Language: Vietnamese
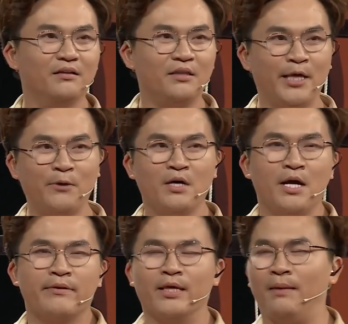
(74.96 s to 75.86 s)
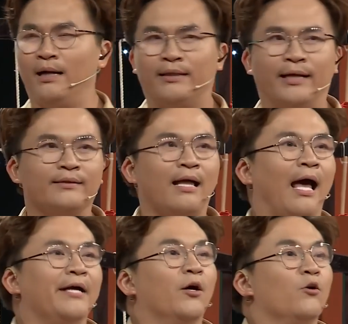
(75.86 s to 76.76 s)
nhớ được nhiều nhưng mà anh thấy cái
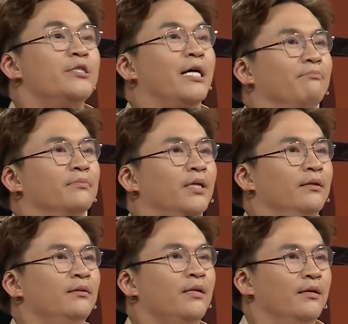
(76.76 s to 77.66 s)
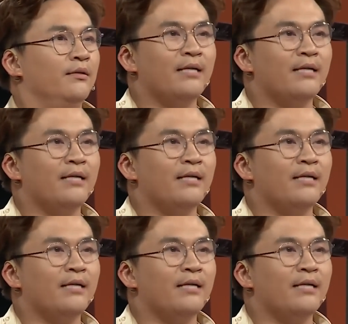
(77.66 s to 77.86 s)
thái độ trầm tĩnh đỉnh